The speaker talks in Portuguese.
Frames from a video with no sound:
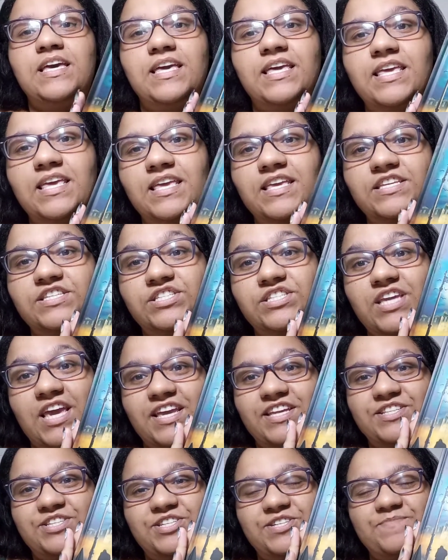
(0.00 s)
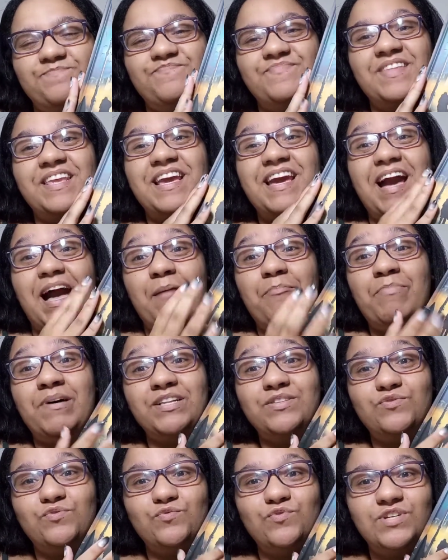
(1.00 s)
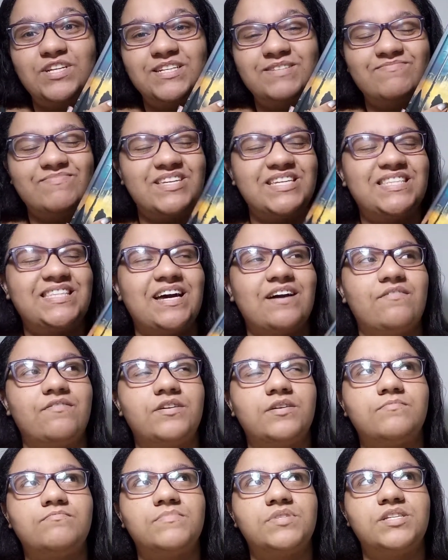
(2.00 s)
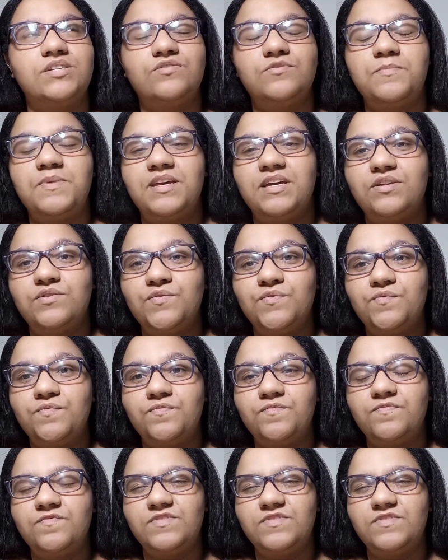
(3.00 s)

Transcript: E, gente, capa dura e tava, se eu não me engano,